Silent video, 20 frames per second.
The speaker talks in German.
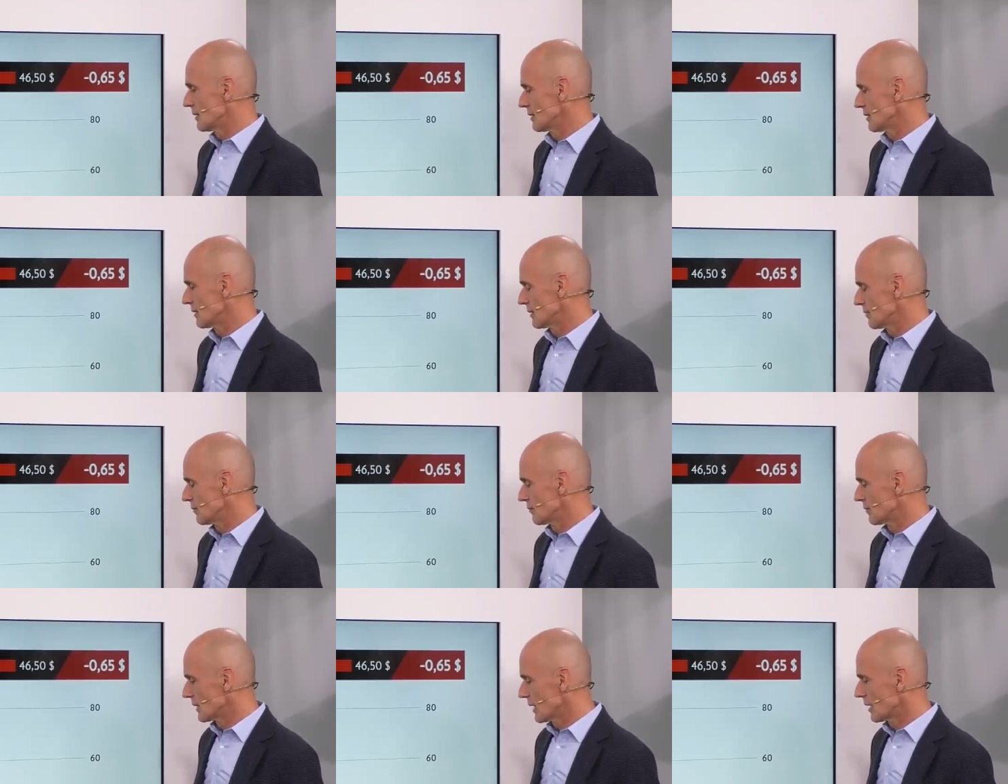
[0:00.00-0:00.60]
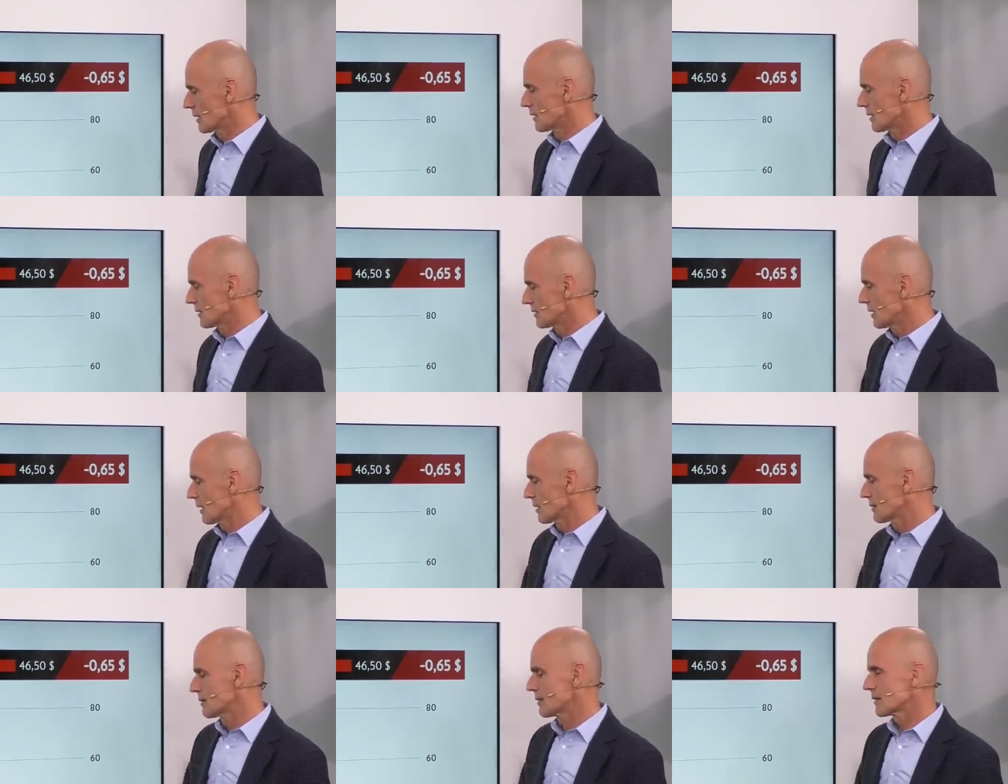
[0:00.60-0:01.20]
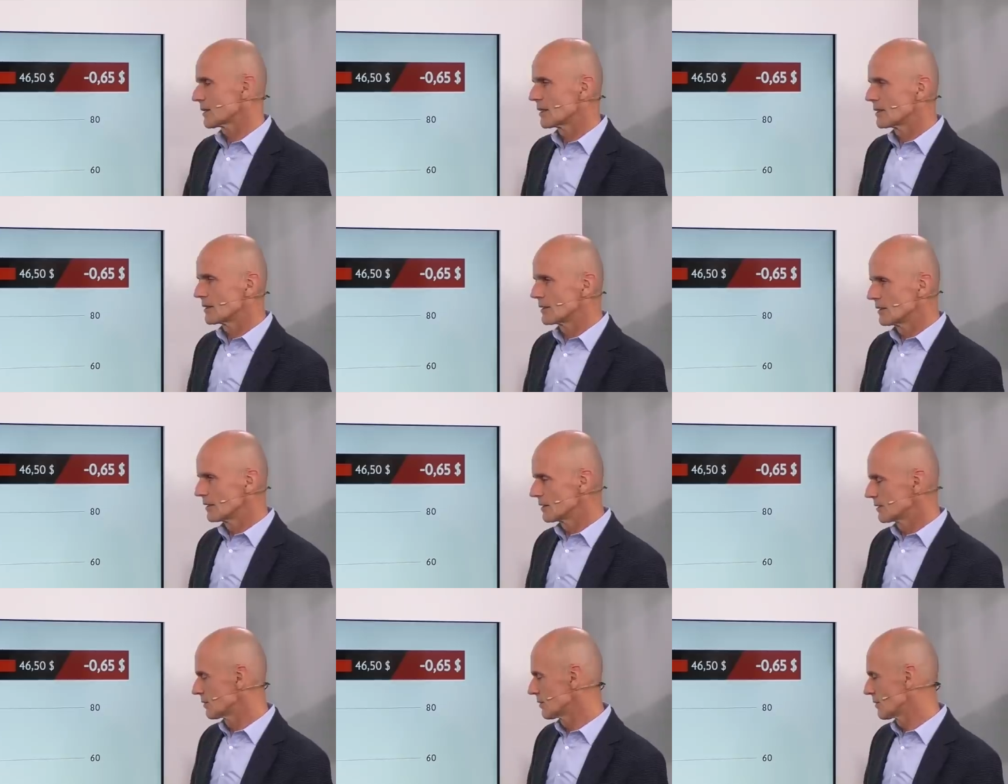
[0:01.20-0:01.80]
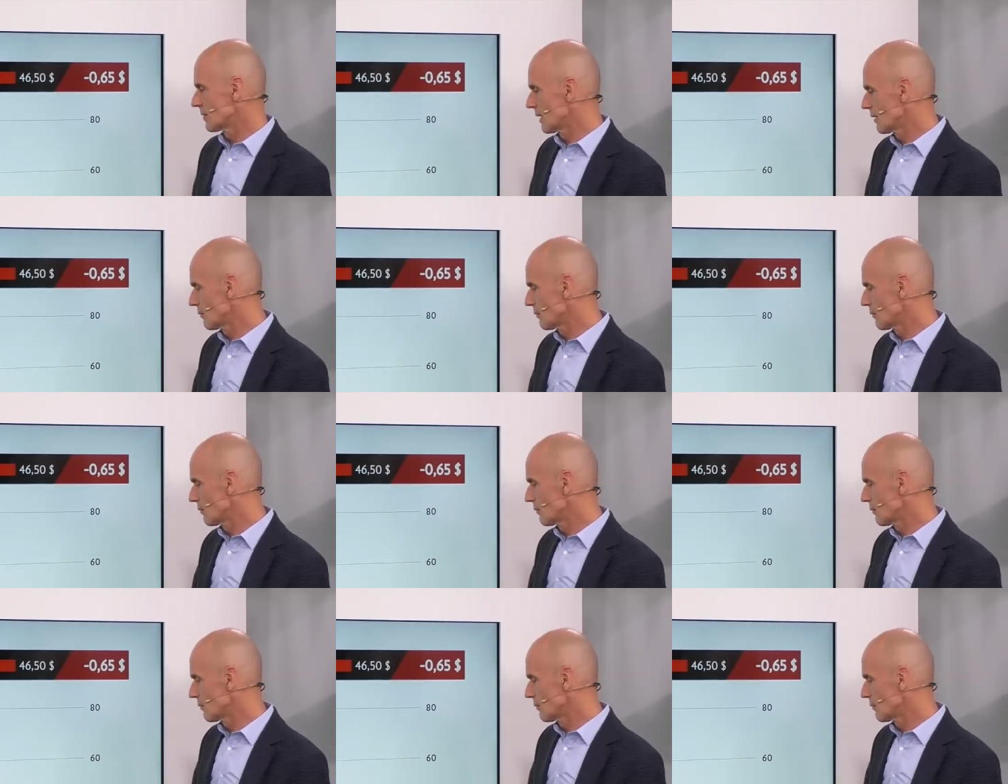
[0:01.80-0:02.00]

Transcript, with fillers: Ähm, ja, da hat die Aktie reagiert,